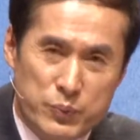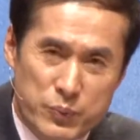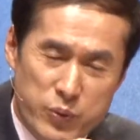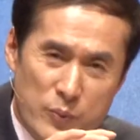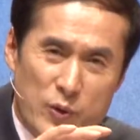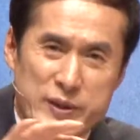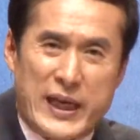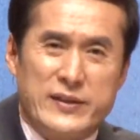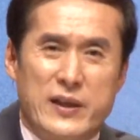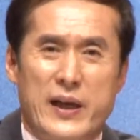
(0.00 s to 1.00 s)
부모
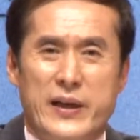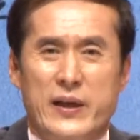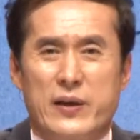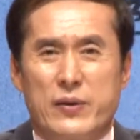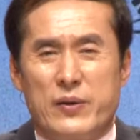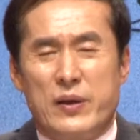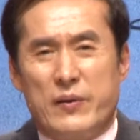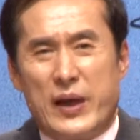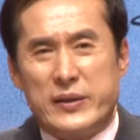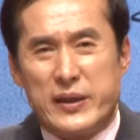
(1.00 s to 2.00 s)
자녀간에
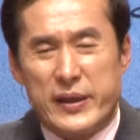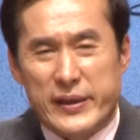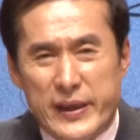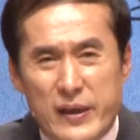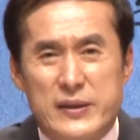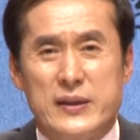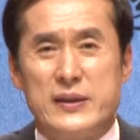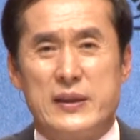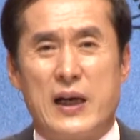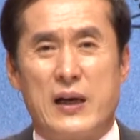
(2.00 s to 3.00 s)
완전히
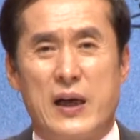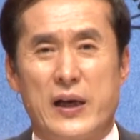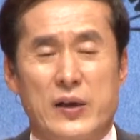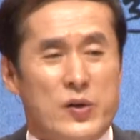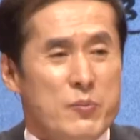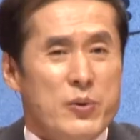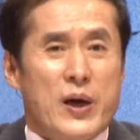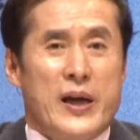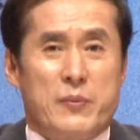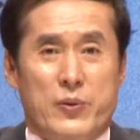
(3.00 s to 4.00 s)
깨어진 인간관계도 그게
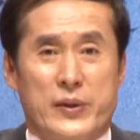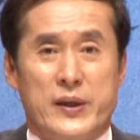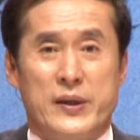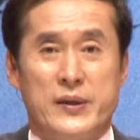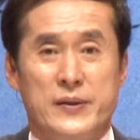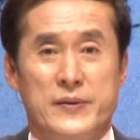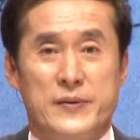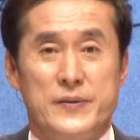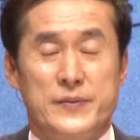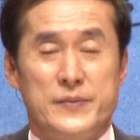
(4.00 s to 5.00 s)
뭐가 행복해?
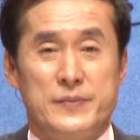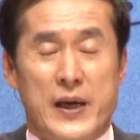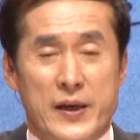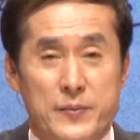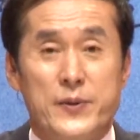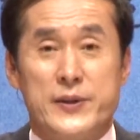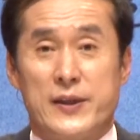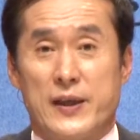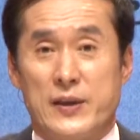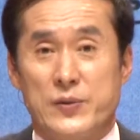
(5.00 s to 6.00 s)
많은
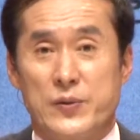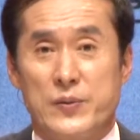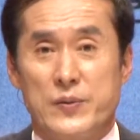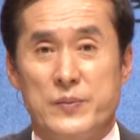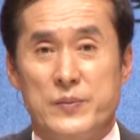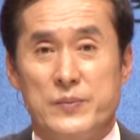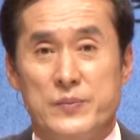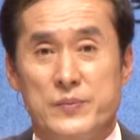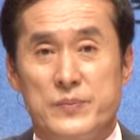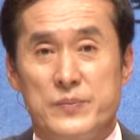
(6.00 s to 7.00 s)
물질을 가지고
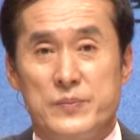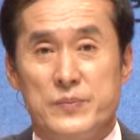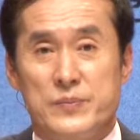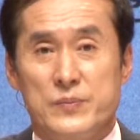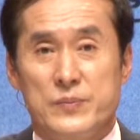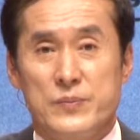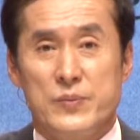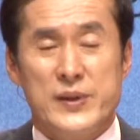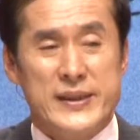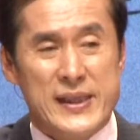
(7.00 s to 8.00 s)

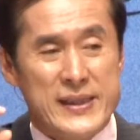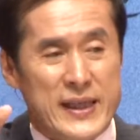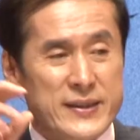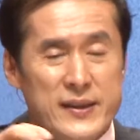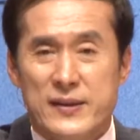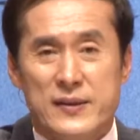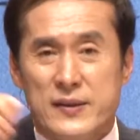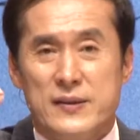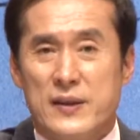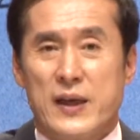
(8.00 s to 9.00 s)
물질 자체는
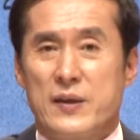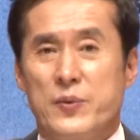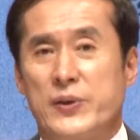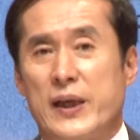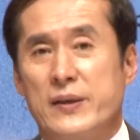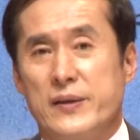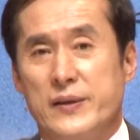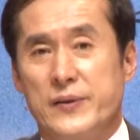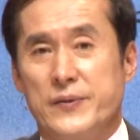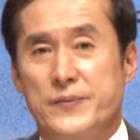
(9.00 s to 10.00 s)
그런 역할을 못하는
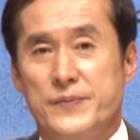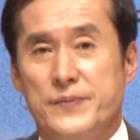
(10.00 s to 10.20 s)
거예요.